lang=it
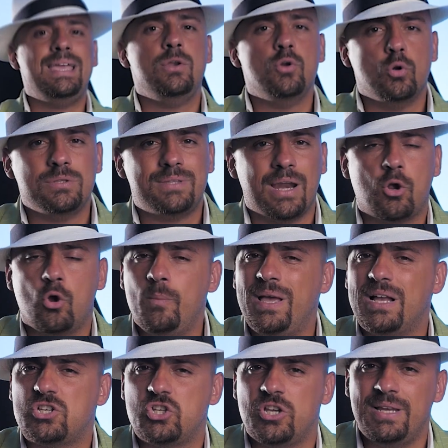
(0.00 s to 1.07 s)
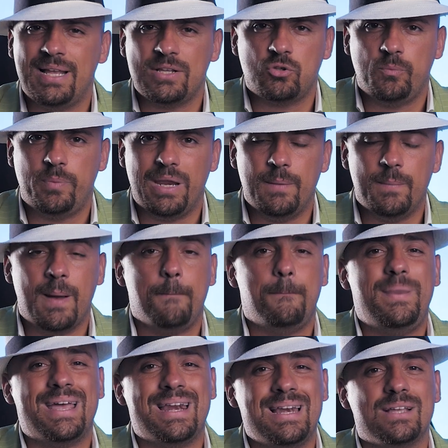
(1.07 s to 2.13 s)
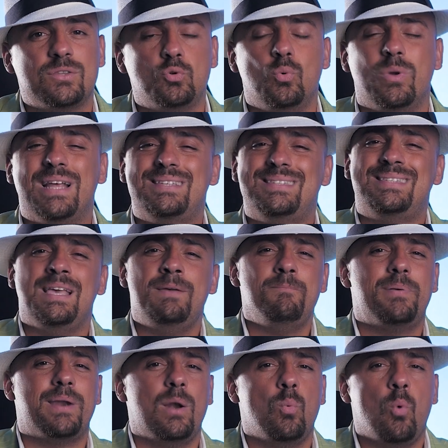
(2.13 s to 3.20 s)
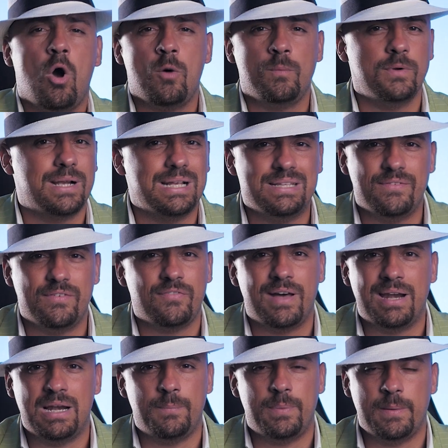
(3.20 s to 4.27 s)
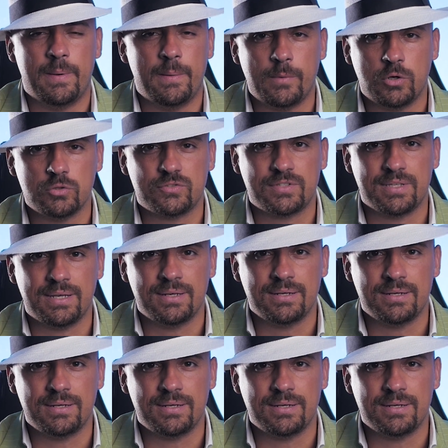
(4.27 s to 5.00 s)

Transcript: Inoltre come accennato prima, per natura è sempre l'uomo che deve fare la prima mossa